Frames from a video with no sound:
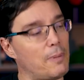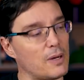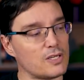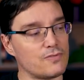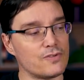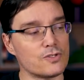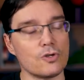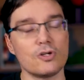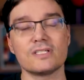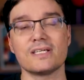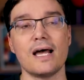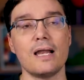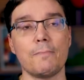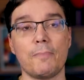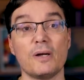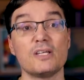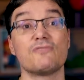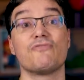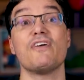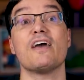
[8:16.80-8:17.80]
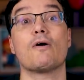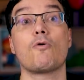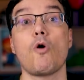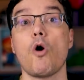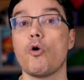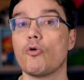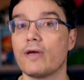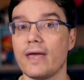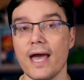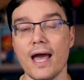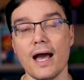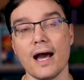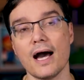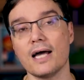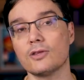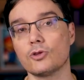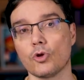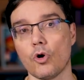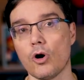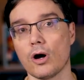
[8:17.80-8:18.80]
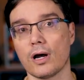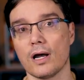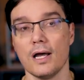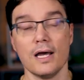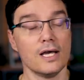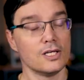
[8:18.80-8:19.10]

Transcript: pode visualizar, ele pode ver qualquer ator,